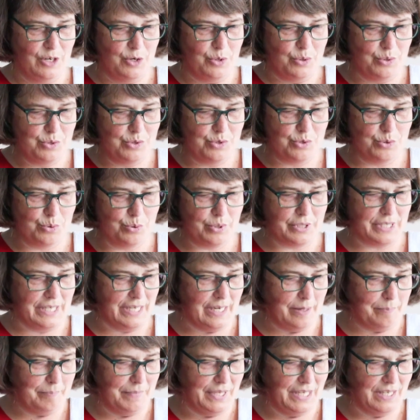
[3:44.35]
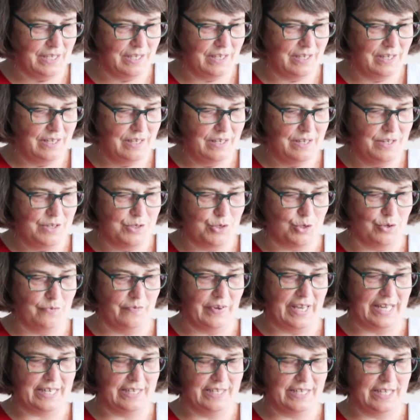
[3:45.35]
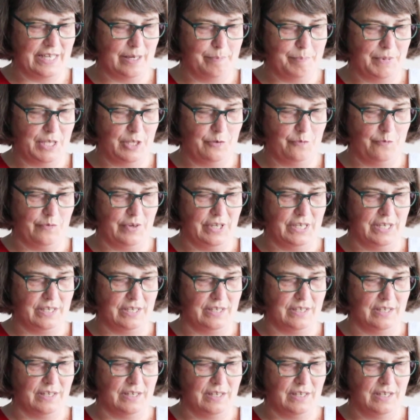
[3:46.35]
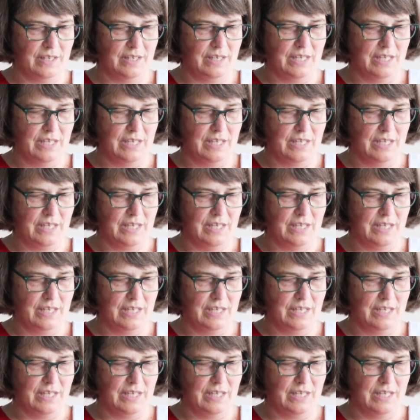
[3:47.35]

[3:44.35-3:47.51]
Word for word: und sucht ihr mich, so werdet ihr mich finden.